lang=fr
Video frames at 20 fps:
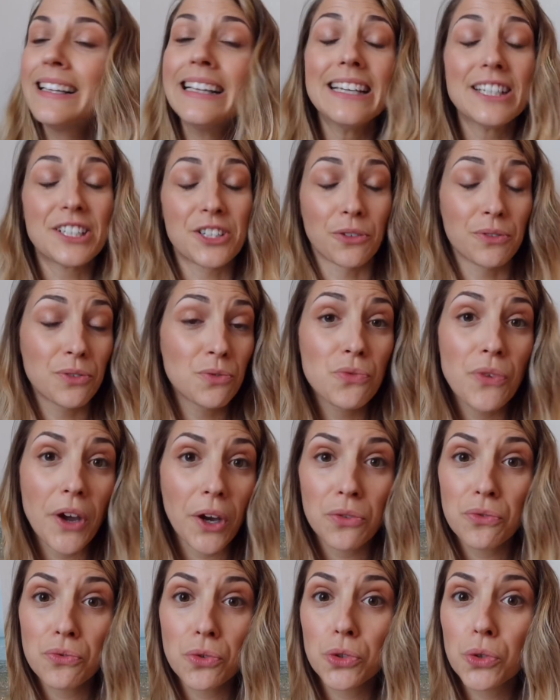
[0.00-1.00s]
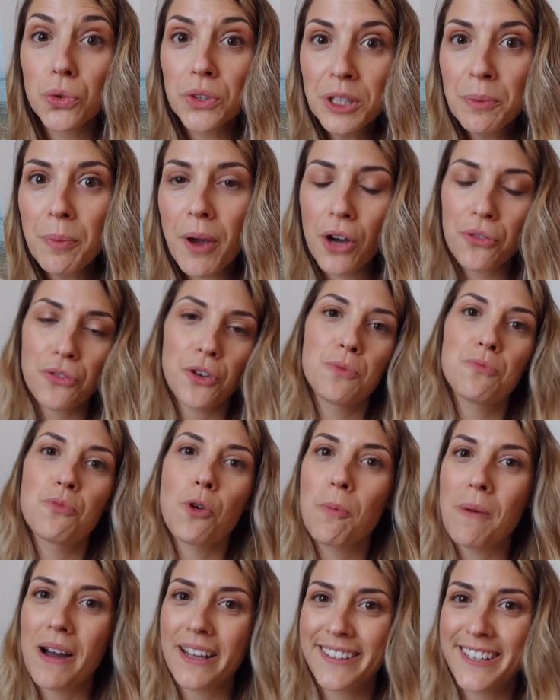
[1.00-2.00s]
J'ai envie de vous faire une photo hyper fun
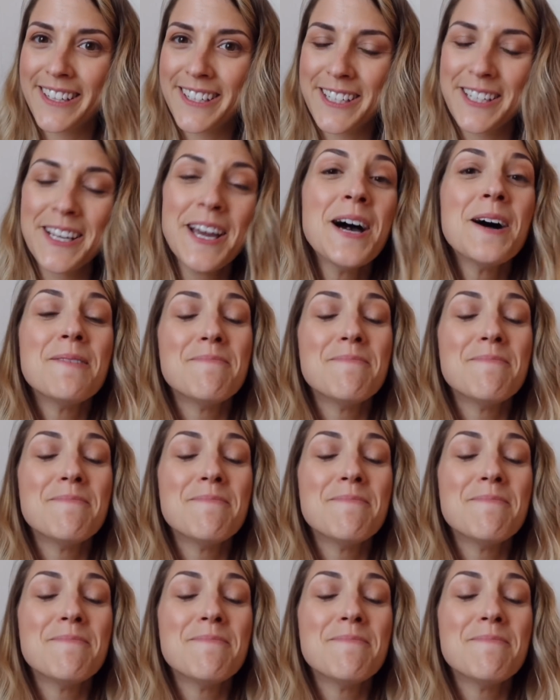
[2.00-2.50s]
pour partager